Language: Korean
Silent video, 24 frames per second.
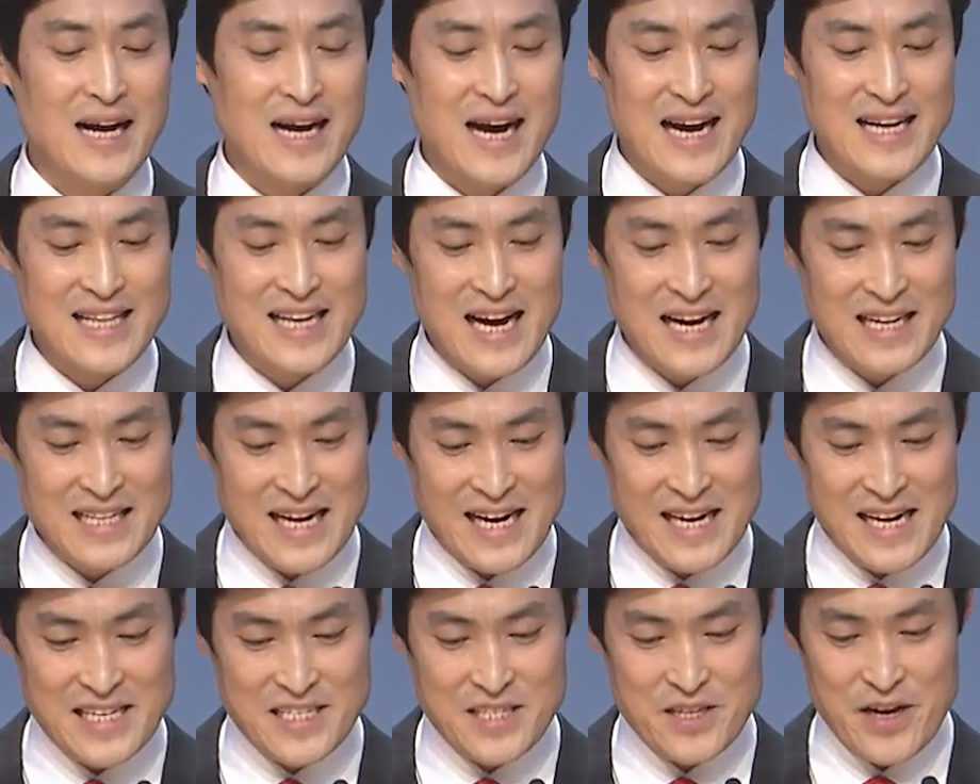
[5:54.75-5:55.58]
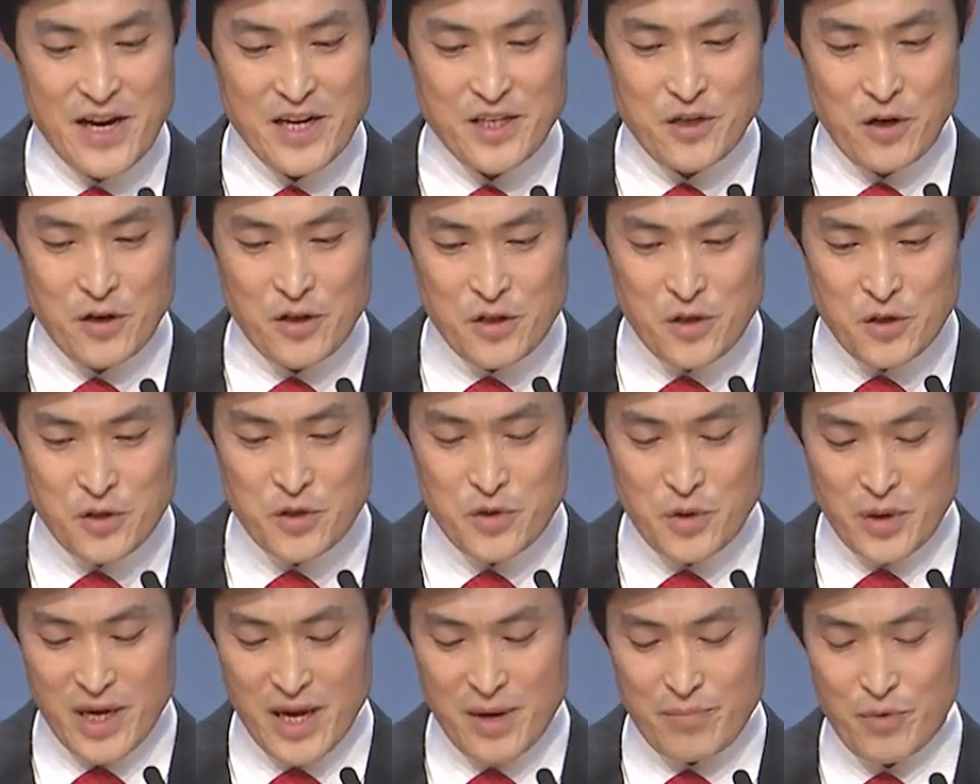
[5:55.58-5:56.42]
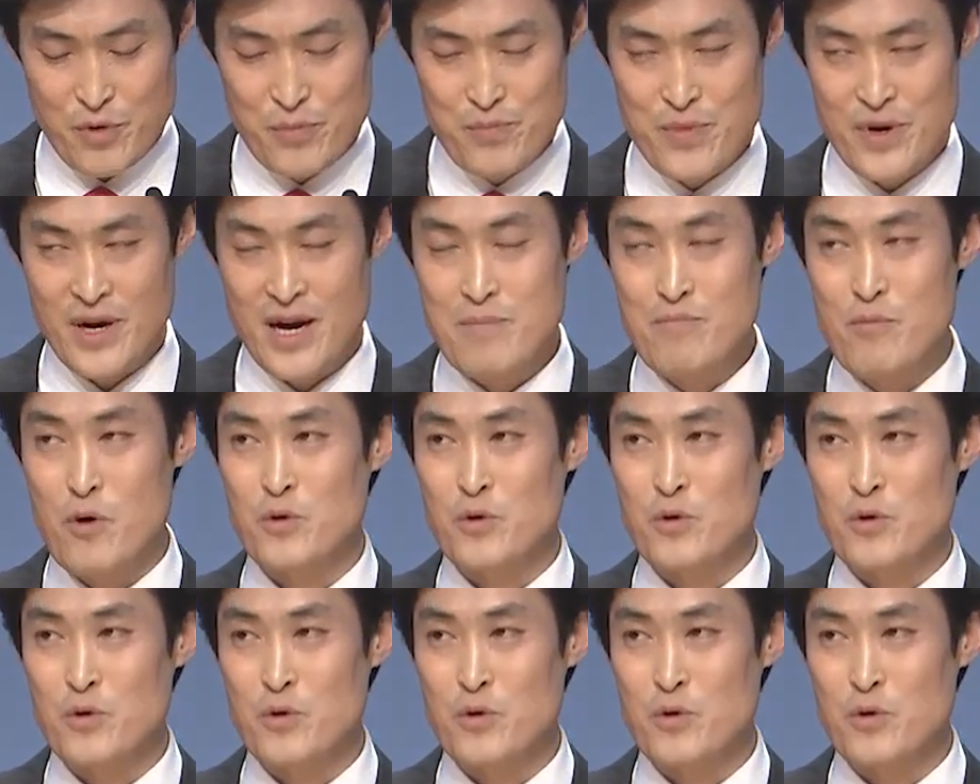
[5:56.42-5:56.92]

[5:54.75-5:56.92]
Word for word: 가나안 안에서의 전투 속에 분명한